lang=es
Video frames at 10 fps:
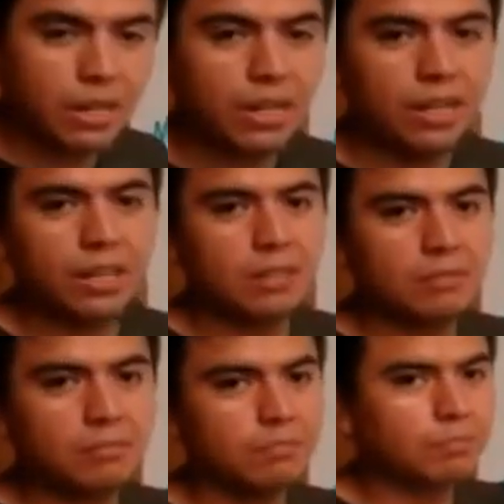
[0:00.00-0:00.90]
para,
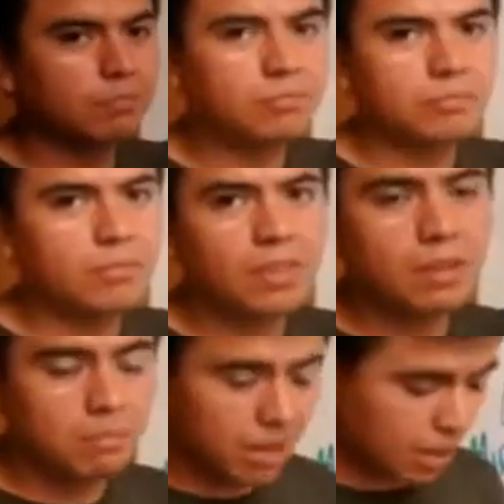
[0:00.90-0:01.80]

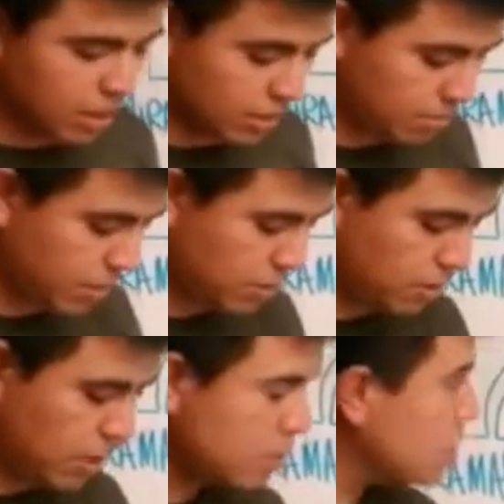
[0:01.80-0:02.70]
para las
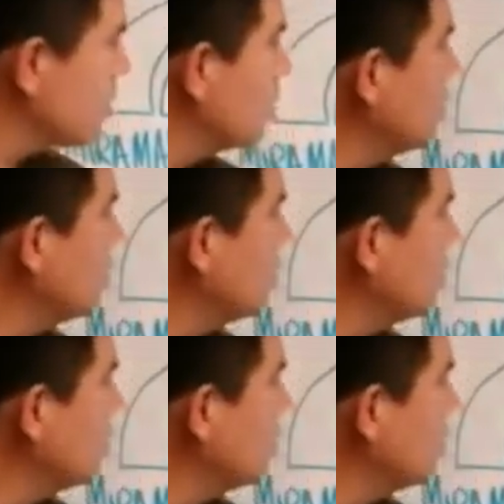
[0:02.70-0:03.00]
impresoras.